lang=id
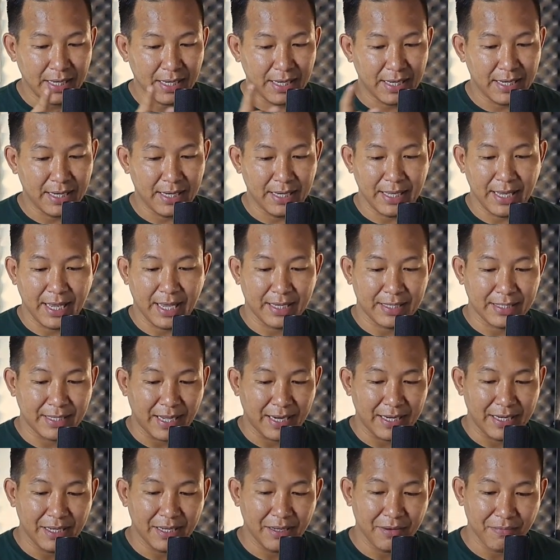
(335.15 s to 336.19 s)
uh, yang
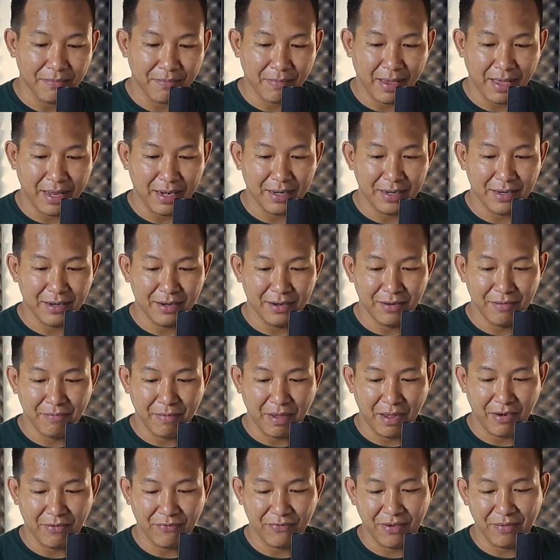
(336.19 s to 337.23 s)
tadi male
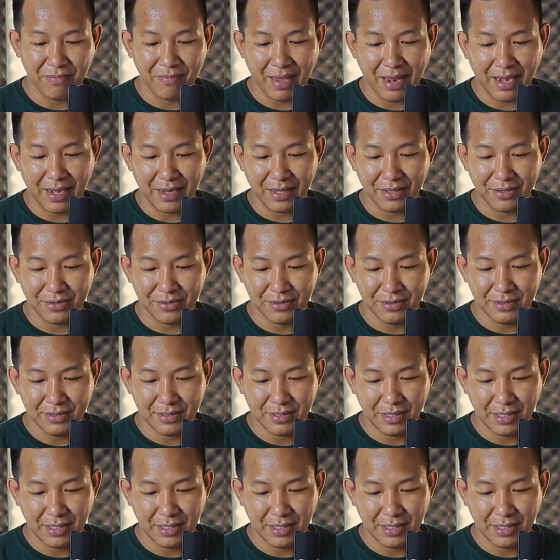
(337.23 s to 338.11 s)
male female itu